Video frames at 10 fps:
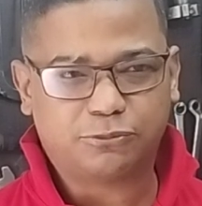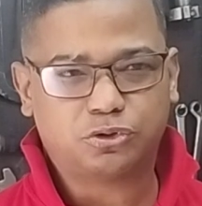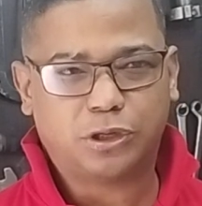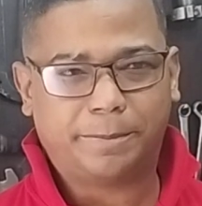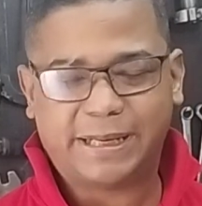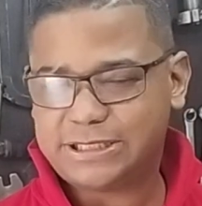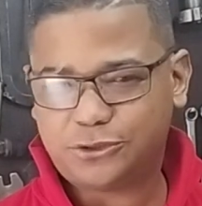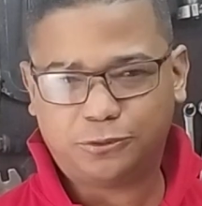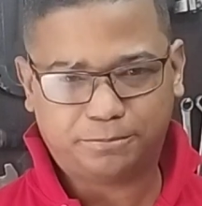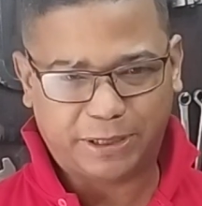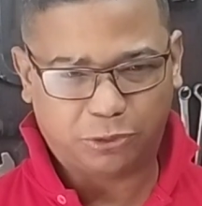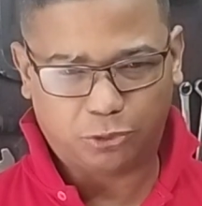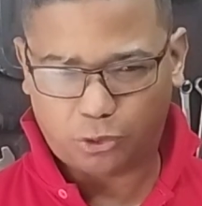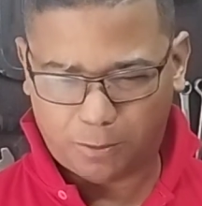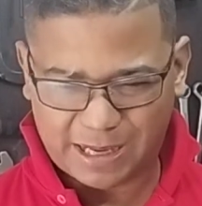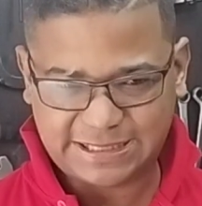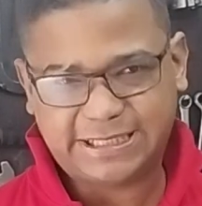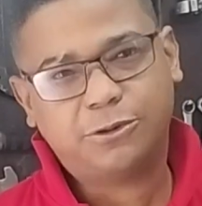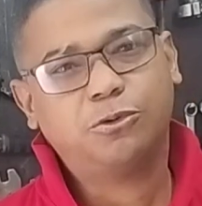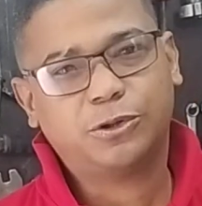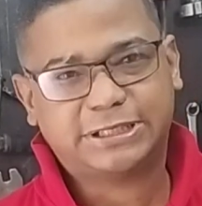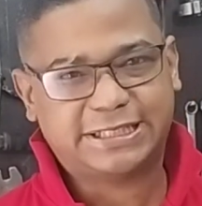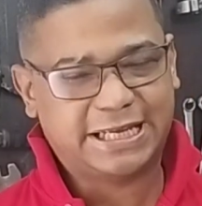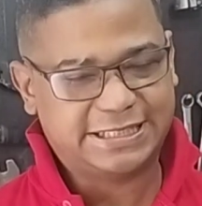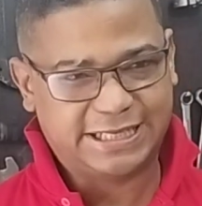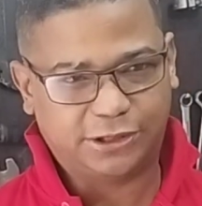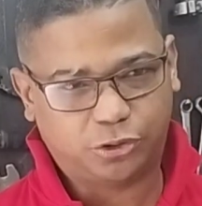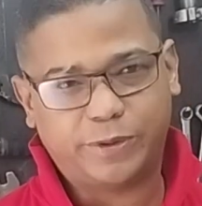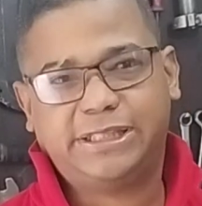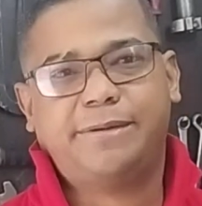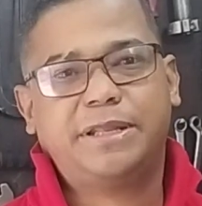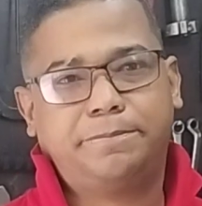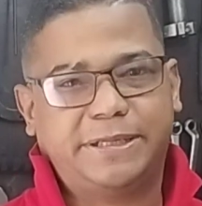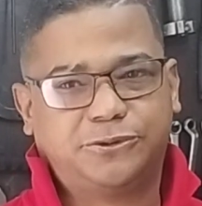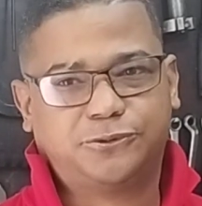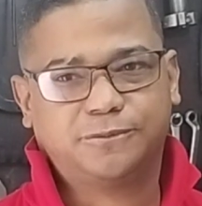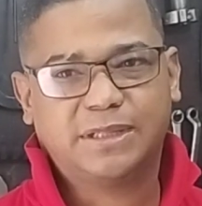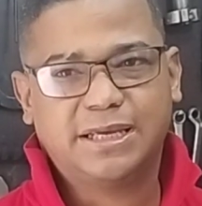mucho el precio, pero lo más seguro es que sea 120 mil pesos.